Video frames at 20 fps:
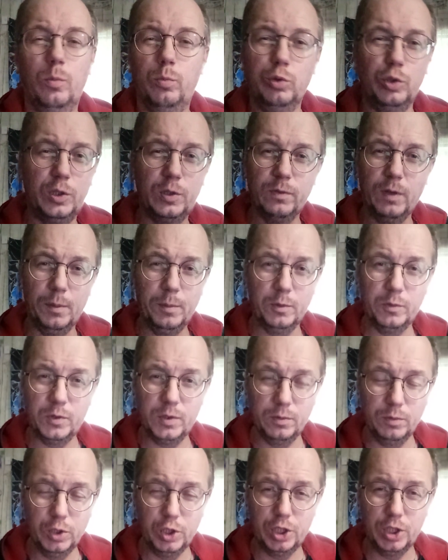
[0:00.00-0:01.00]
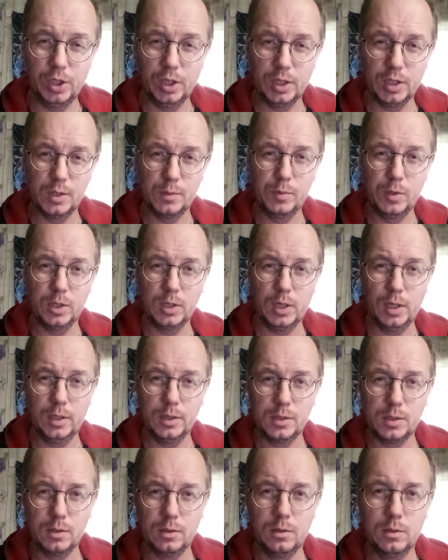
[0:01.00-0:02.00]
Пусть с вами Всевышний
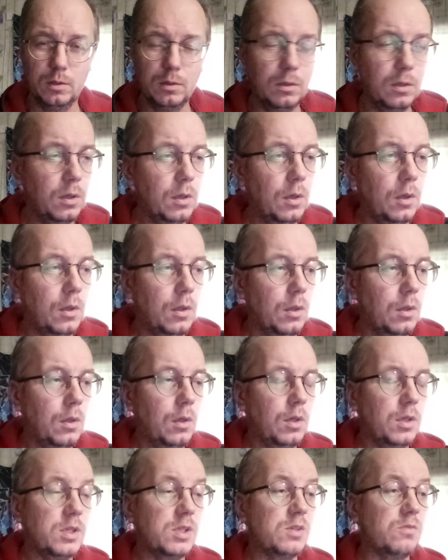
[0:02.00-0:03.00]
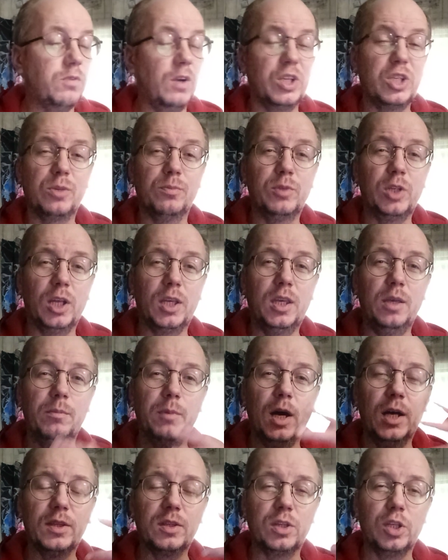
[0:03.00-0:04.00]
разбирается. С вашим
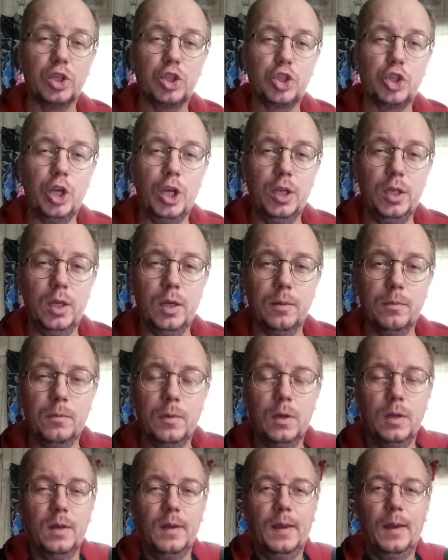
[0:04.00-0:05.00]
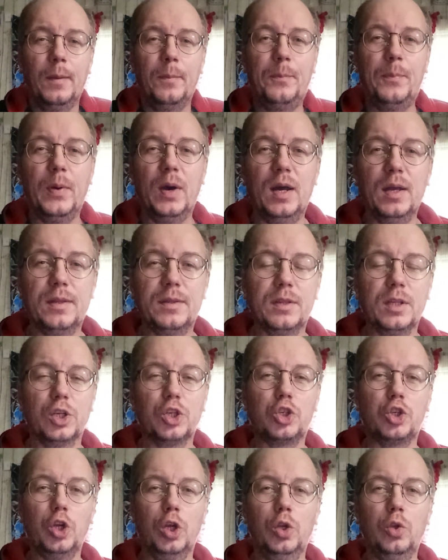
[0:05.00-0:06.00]
таким отношением по
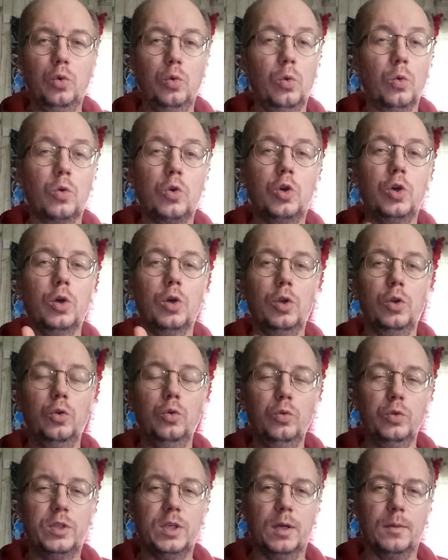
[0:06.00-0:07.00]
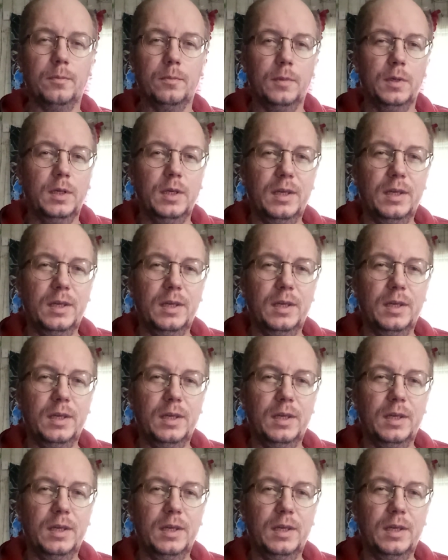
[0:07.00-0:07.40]
отношению к людям,